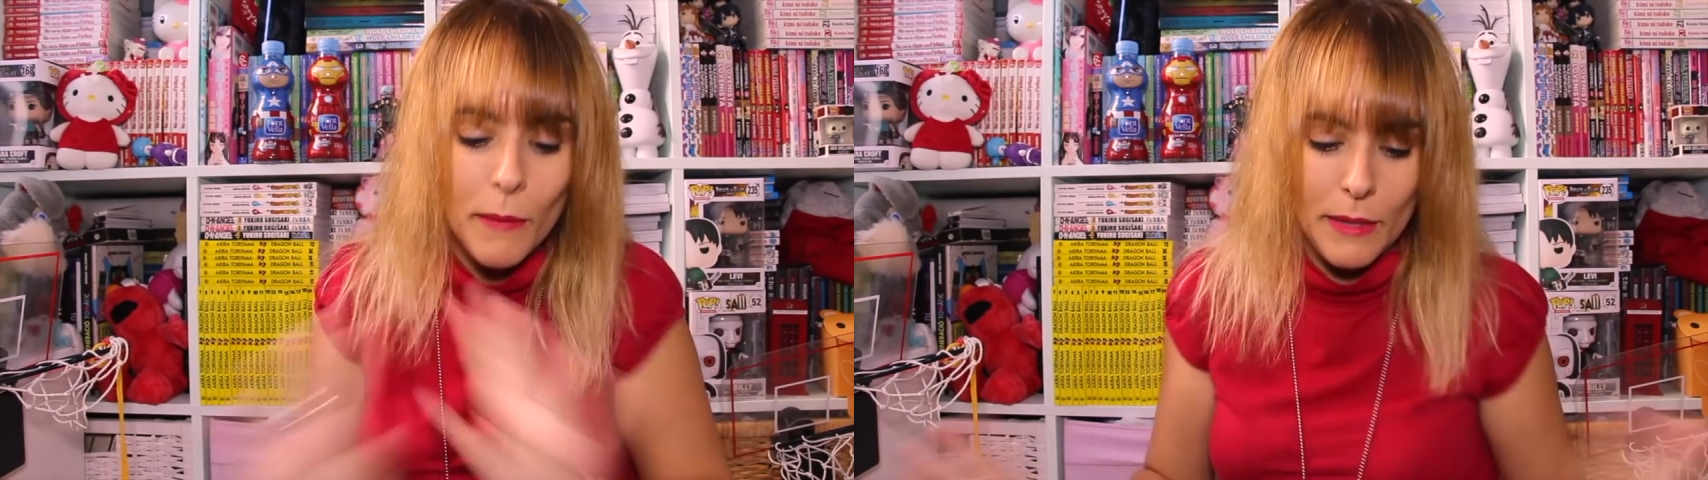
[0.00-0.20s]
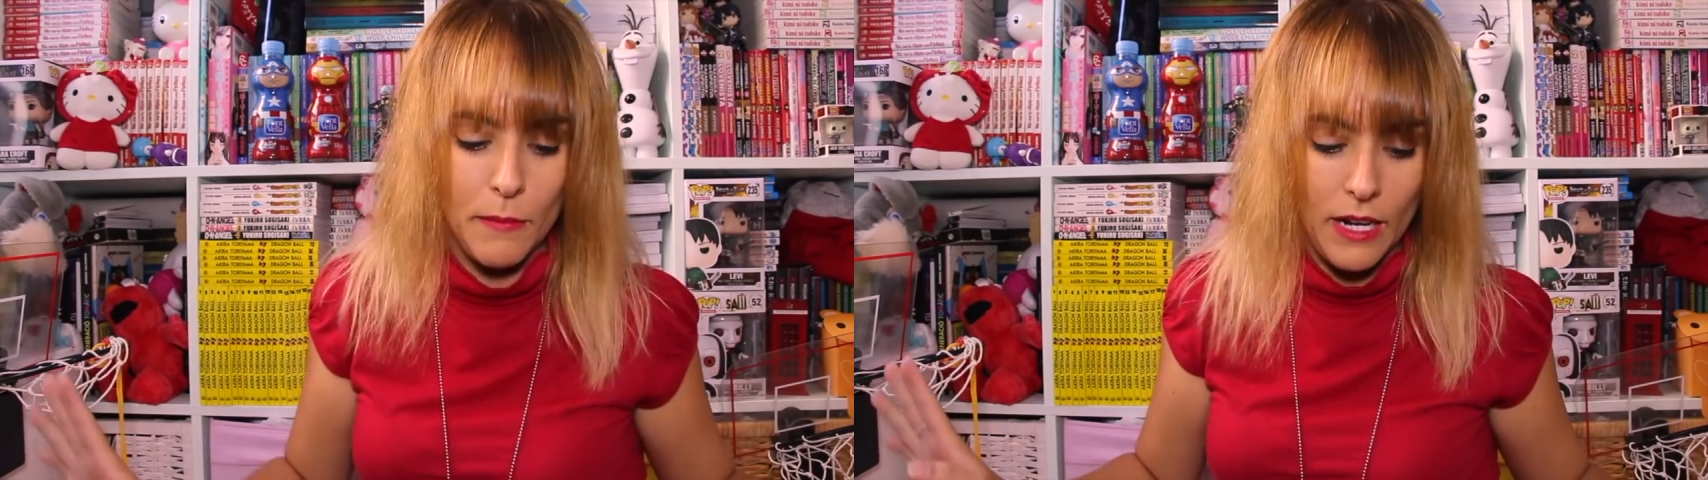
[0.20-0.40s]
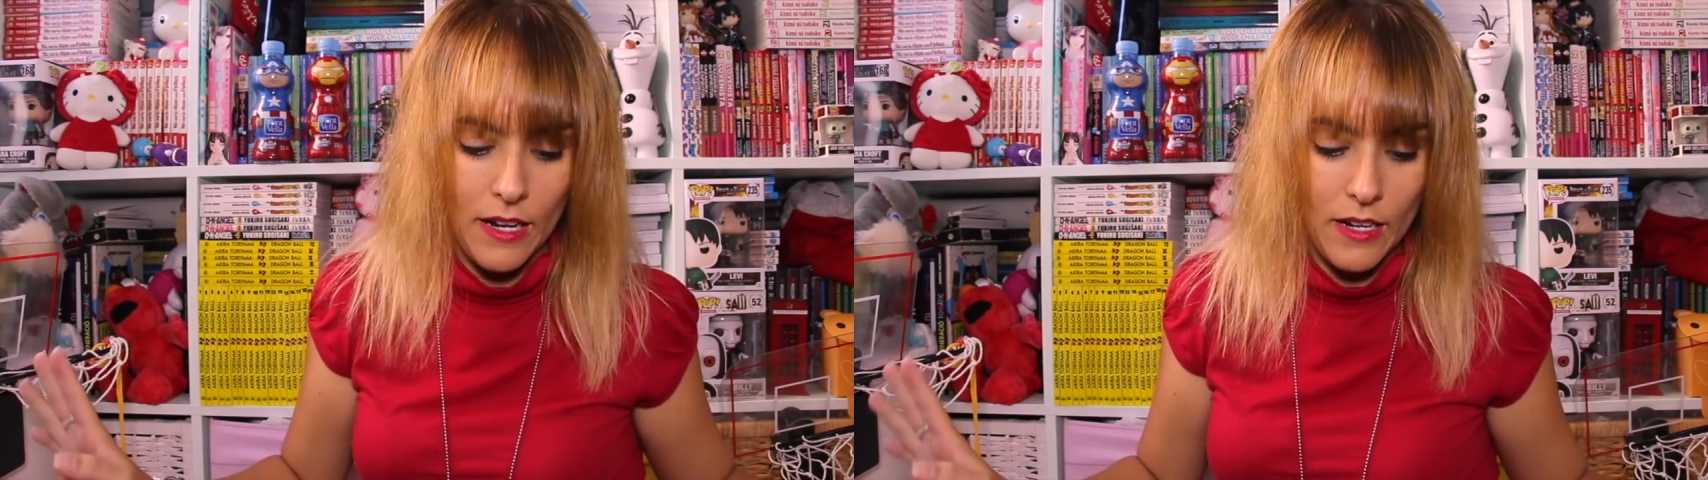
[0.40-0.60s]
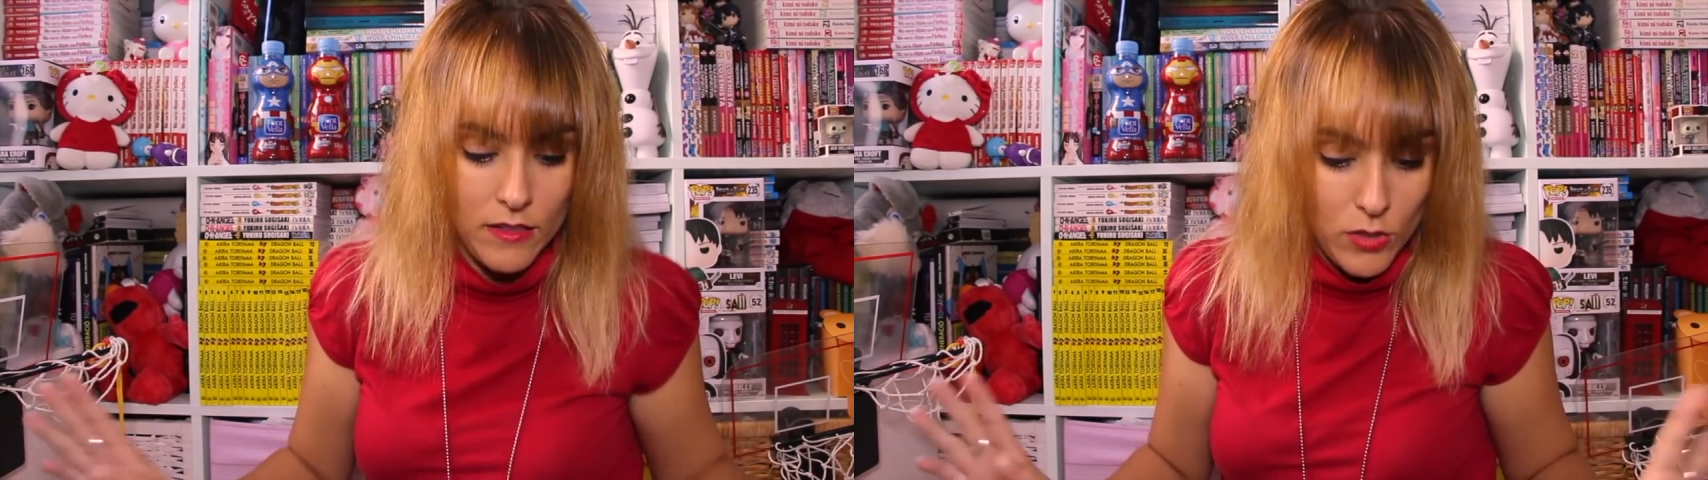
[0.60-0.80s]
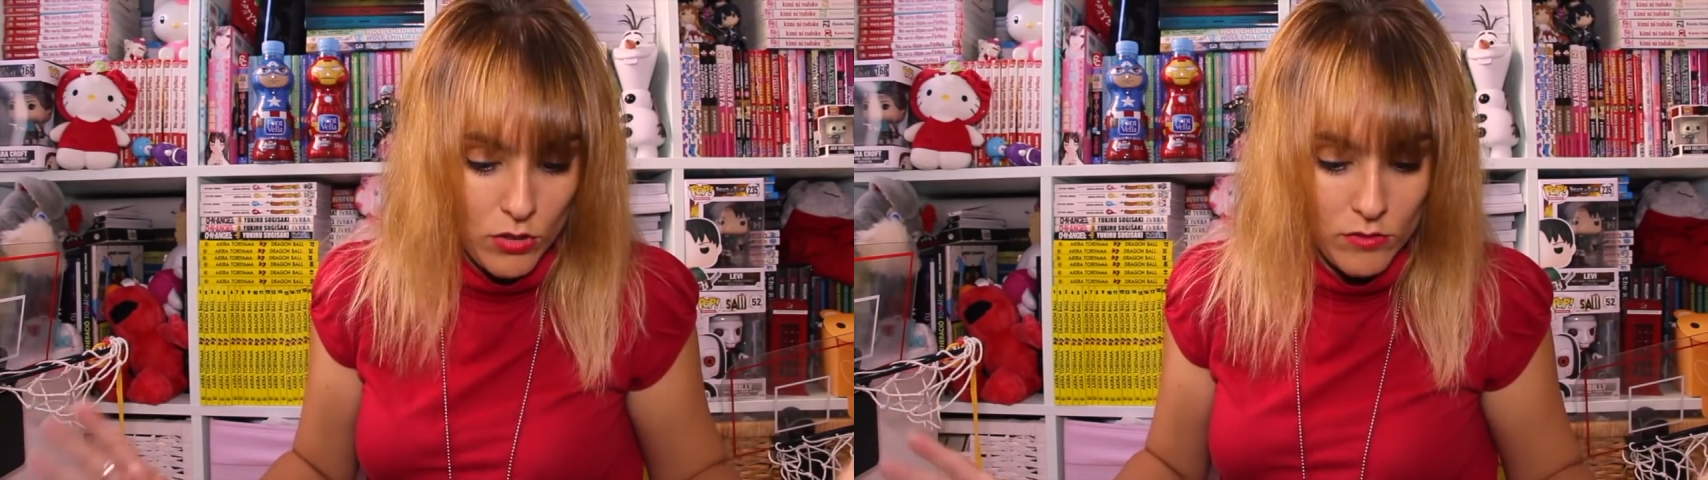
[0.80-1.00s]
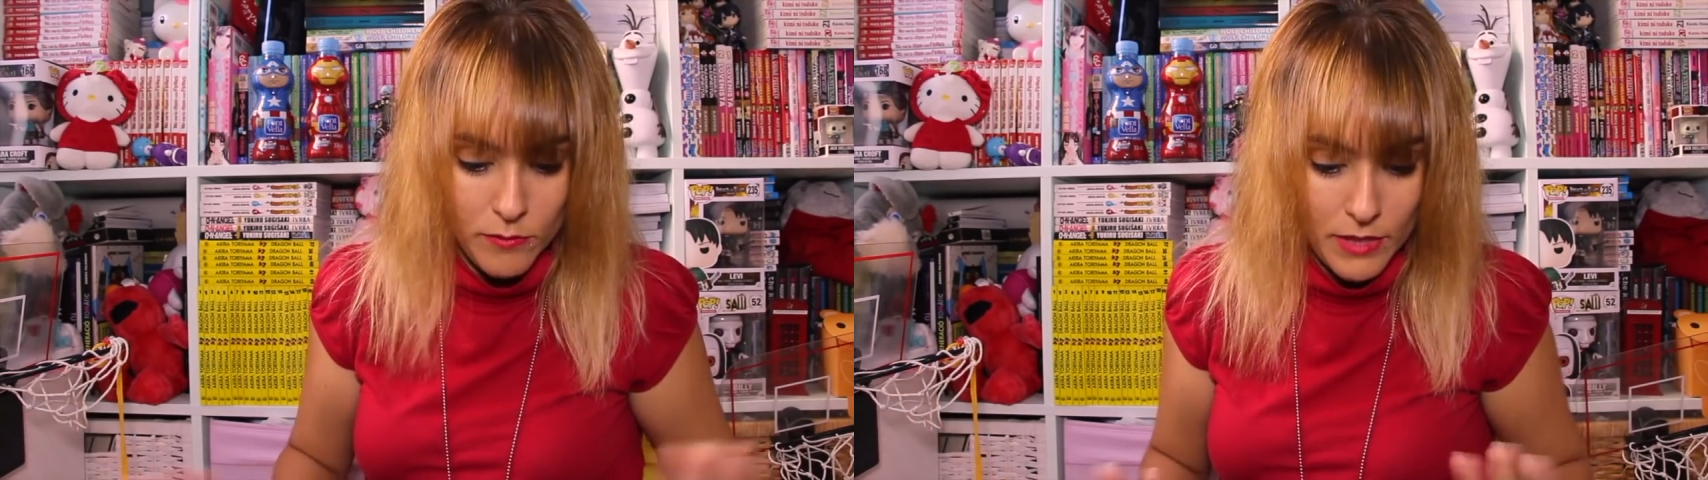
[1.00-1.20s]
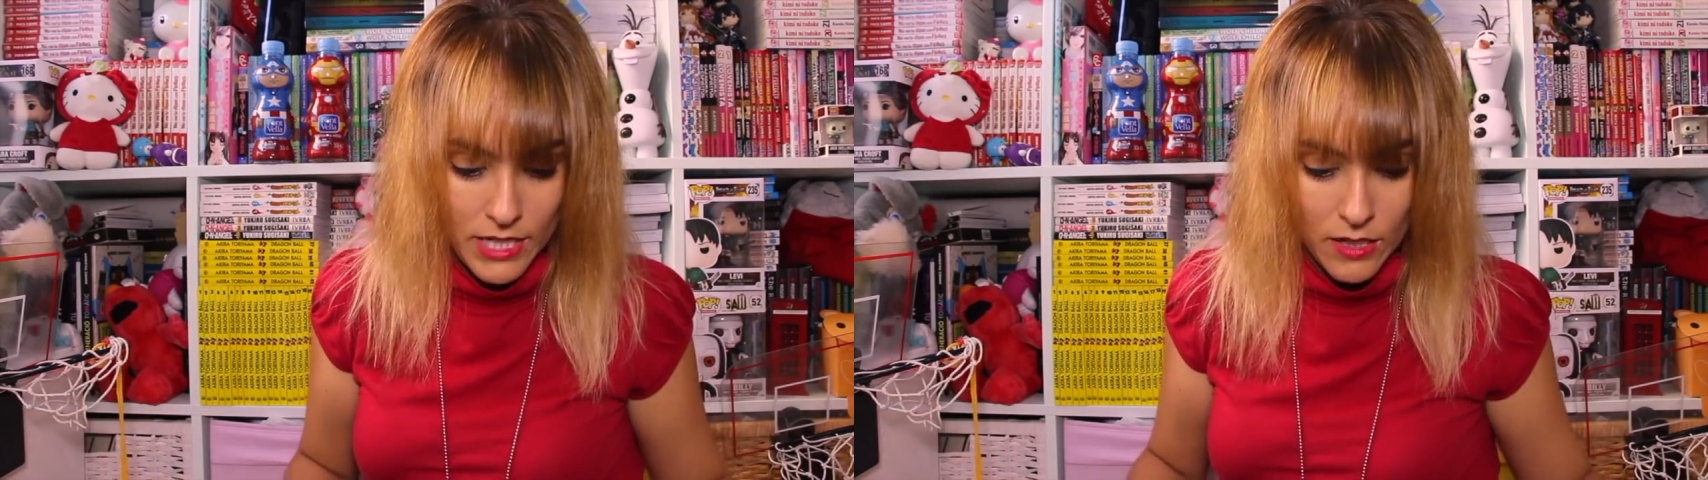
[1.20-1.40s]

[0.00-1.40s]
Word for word: más manga. No, me